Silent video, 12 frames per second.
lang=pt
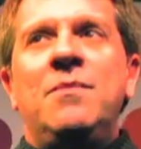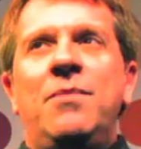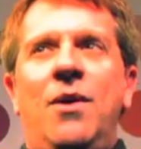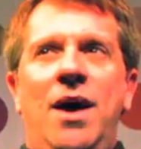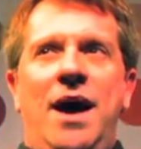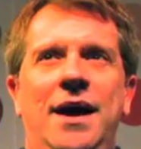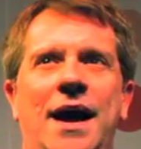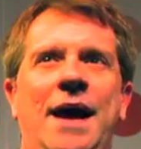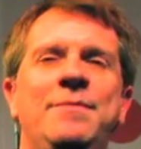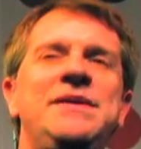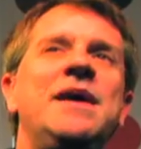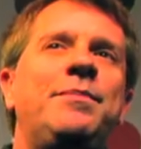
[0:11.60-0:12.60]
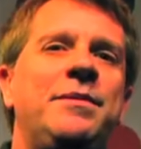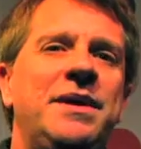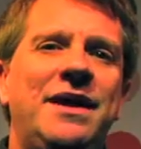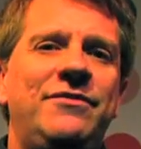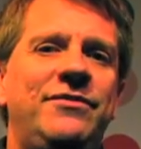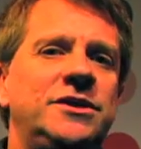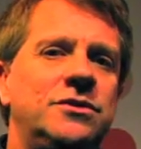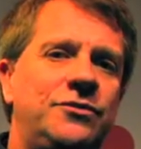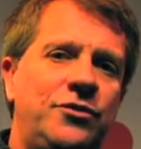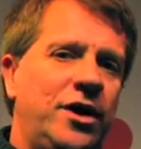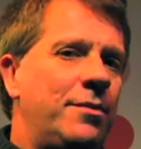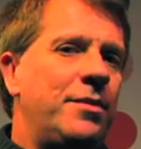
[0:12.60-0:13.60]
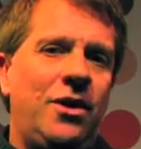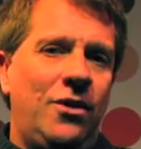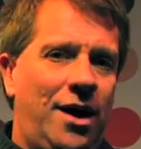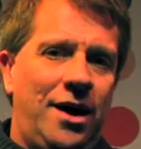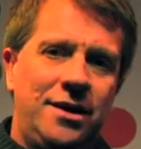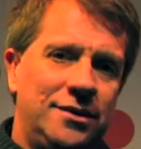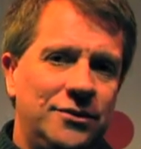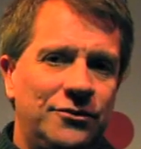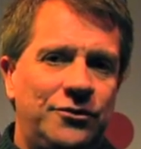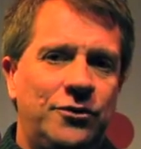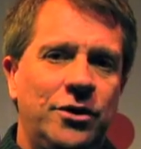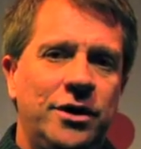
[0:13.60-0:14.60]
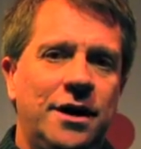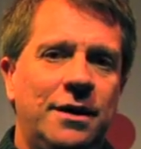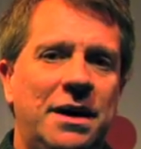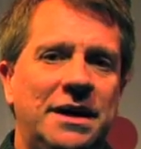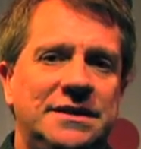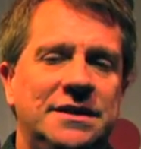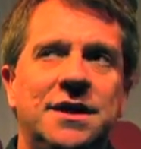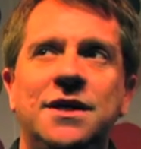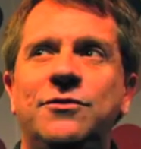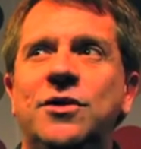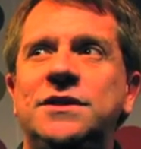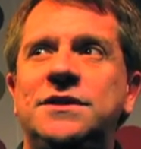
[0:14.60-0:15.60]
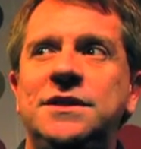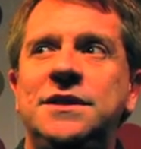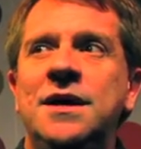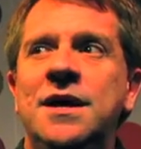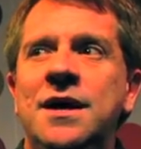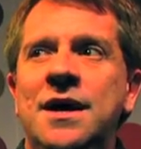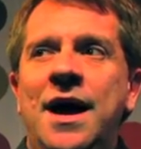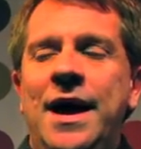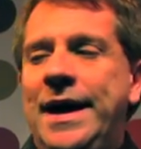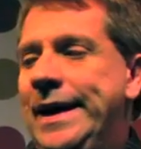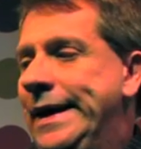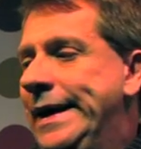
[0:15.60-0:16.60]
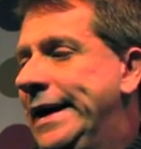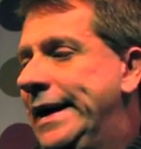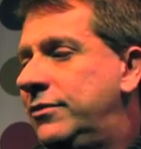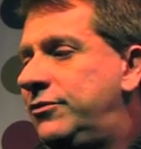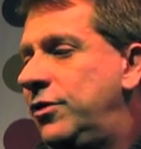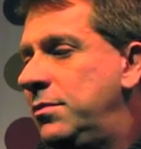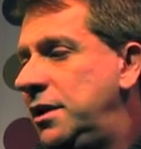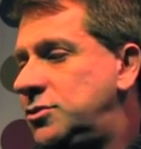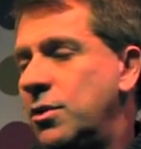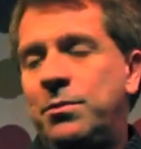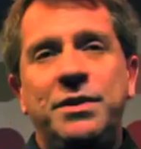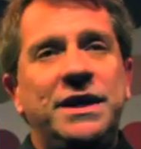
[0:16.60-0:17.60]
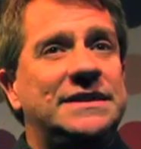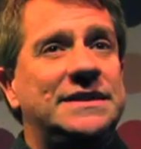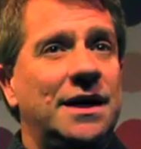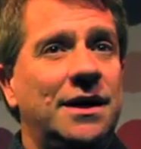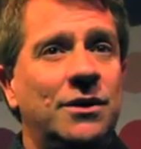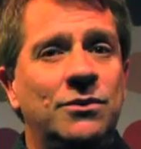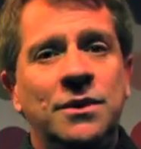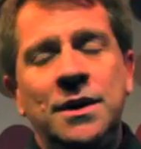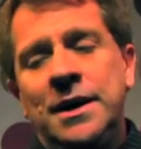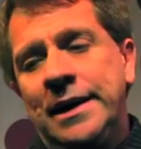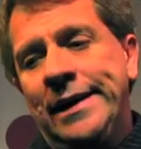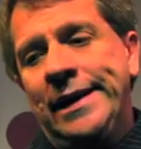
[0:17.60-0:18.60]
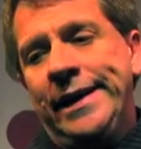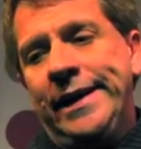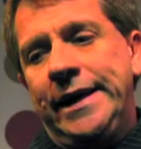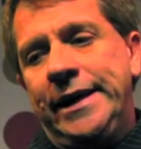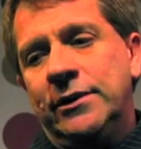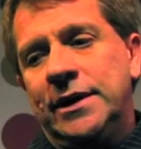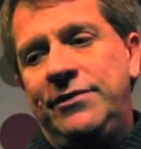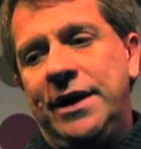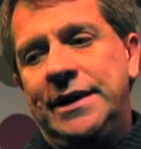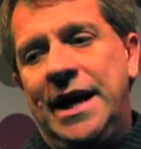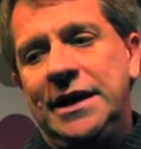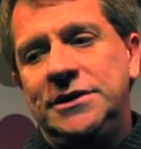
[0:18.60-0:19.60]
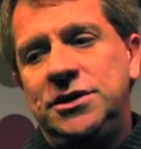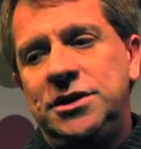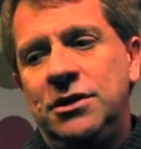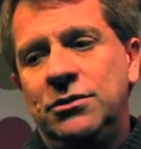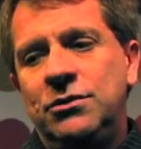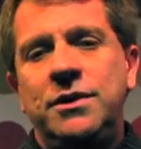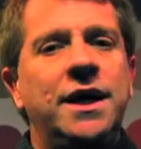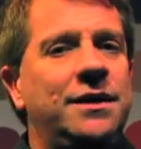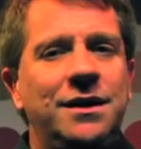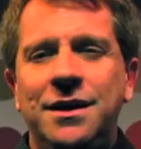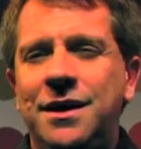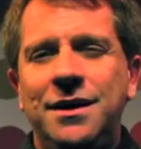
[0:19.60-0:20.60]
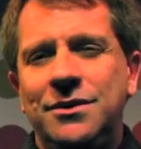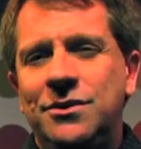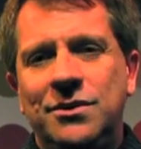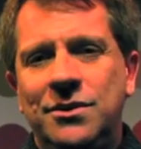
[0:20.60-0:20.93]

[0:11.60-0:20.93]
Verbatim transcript: Bom, a minha primeira vez não foi a melhor, não foi a mais incrível assim. É, é, foi meio sob pressão. Eu, na verdade, eu não queria nem ter ido.